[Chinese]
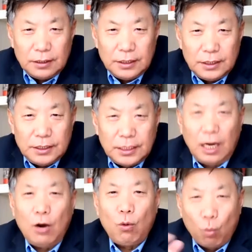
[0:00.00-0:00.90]

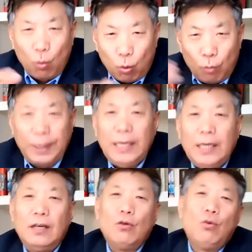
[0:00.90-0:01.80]
向五
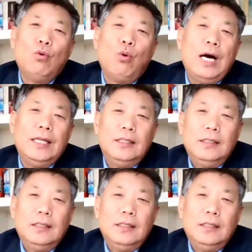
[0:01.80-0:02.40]
辈呼唤，